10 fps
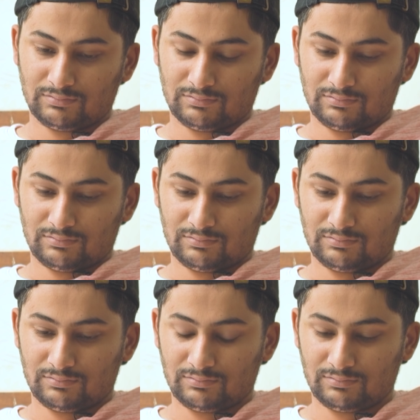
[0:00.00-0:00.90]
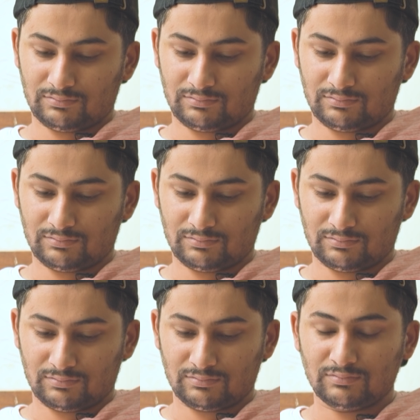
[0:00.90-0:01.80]
बिजली आ गई बिजली आ गई
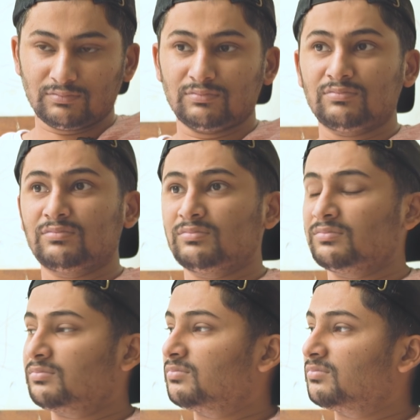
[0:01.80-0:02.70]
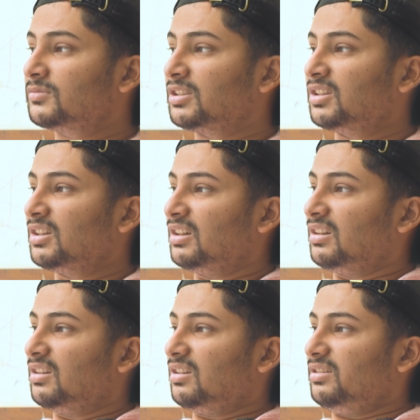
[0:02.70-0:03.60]
जल्दी मोटर चला
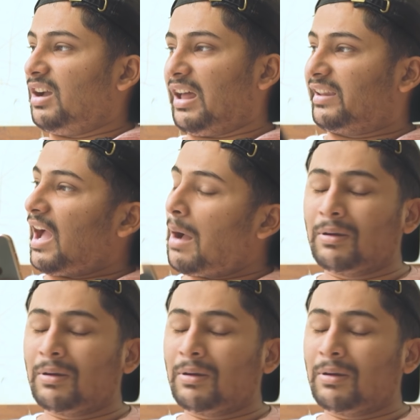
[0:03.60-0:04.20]
दे यार क्या